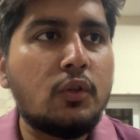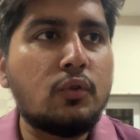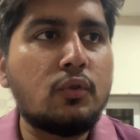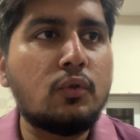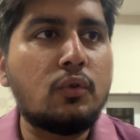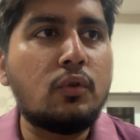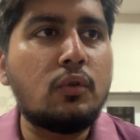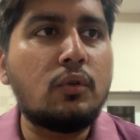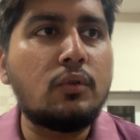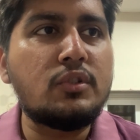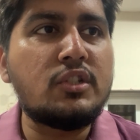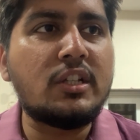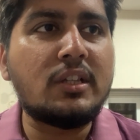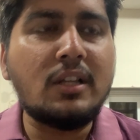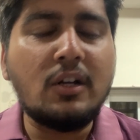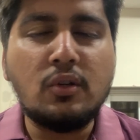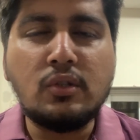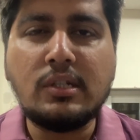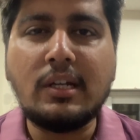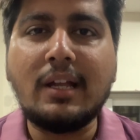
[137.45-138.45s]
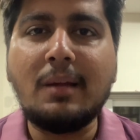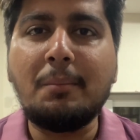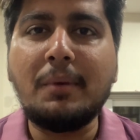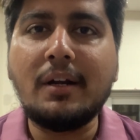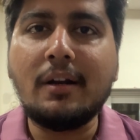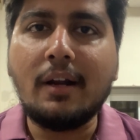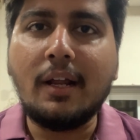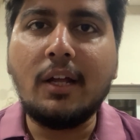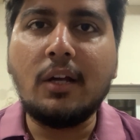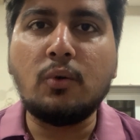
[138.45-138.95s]
तो जितना हो सके मैं
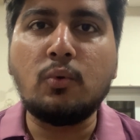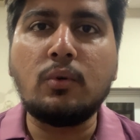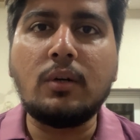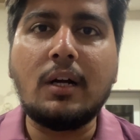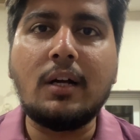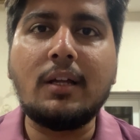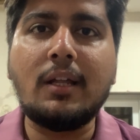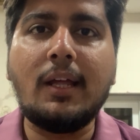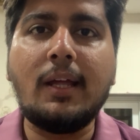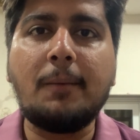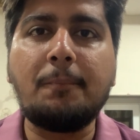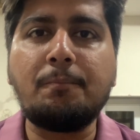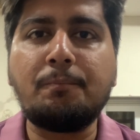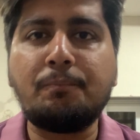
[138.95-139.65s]
ट्राई करूँगा कि